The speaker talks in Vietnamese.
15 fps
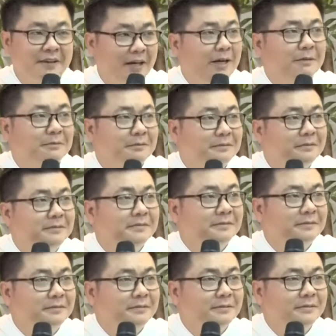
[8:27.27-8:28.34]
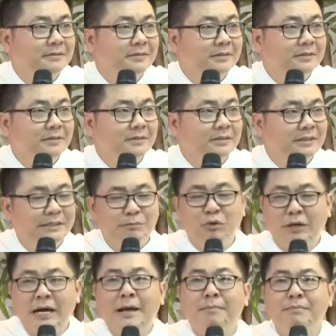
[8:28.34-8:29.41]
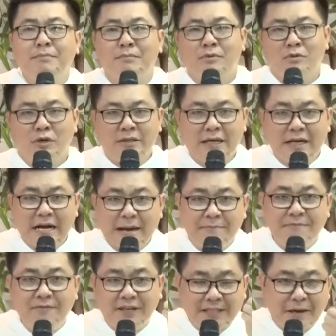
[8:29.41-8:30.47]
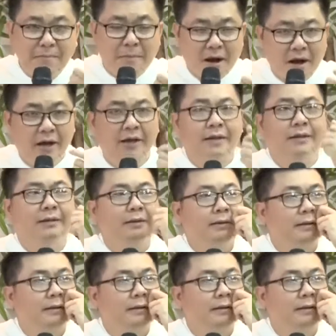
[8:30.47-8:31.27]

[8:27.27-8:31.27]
phải không một năm có tháng 5 và tháng 10